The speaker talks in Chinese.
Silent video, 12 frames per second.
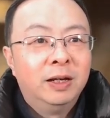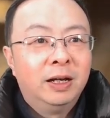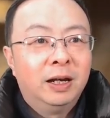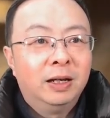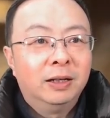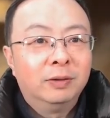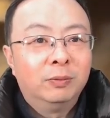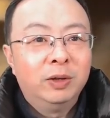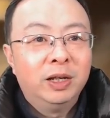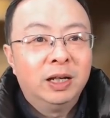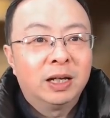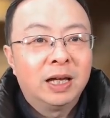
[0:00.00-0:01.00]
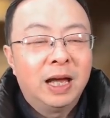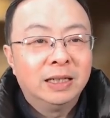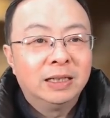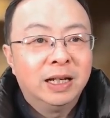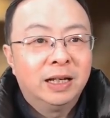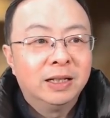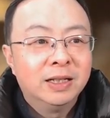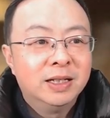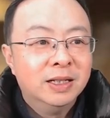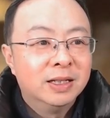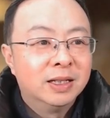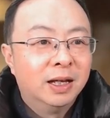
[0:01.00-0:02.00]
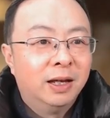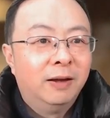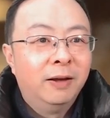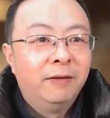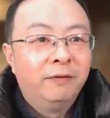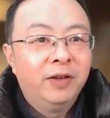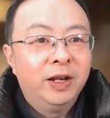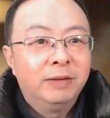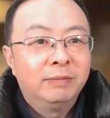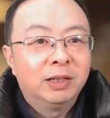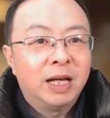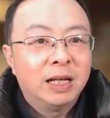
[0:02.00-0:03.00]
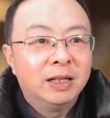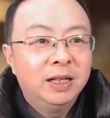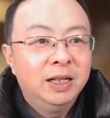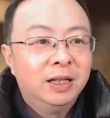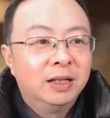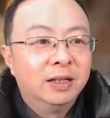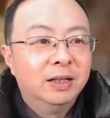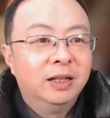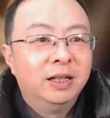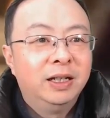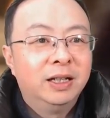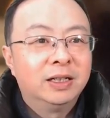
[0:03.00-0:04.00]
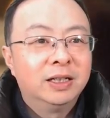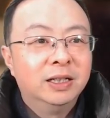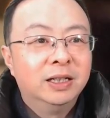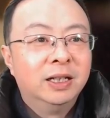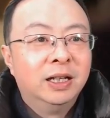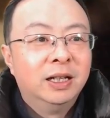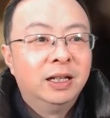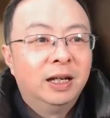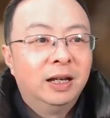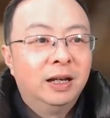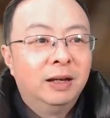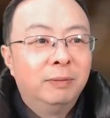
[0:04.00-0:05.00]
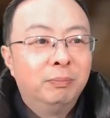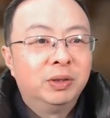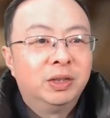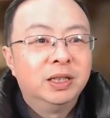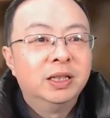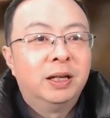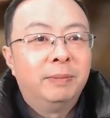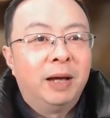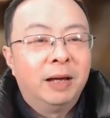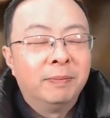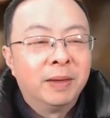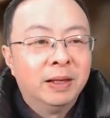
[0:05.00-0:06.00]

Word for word: 啊，为了看这样的景色，费那么大的力，可能也是呃不值得吧。